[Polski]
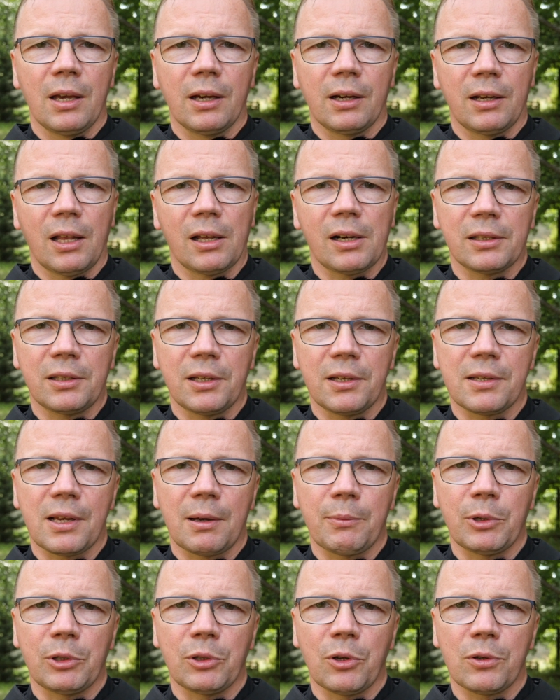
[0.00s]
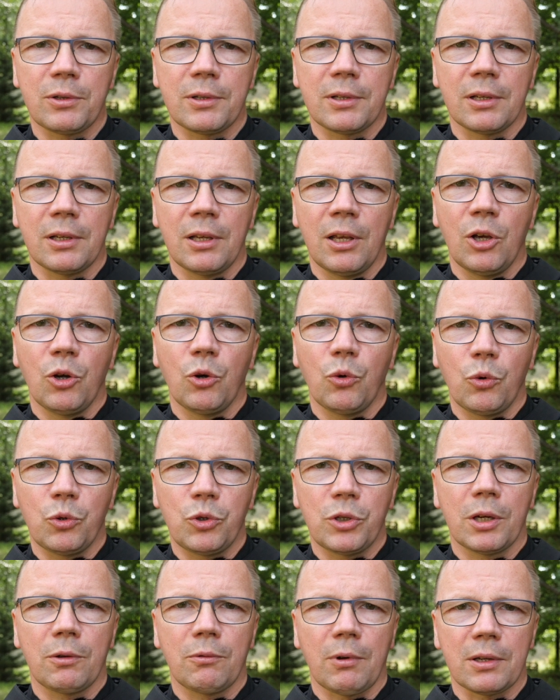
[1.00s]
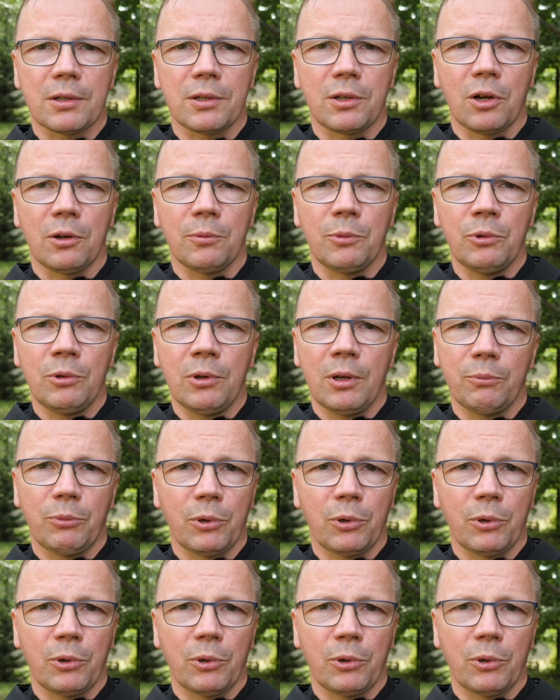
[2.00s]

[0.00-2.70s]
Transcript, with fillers: Klara tej samej nocy uciekła z domu,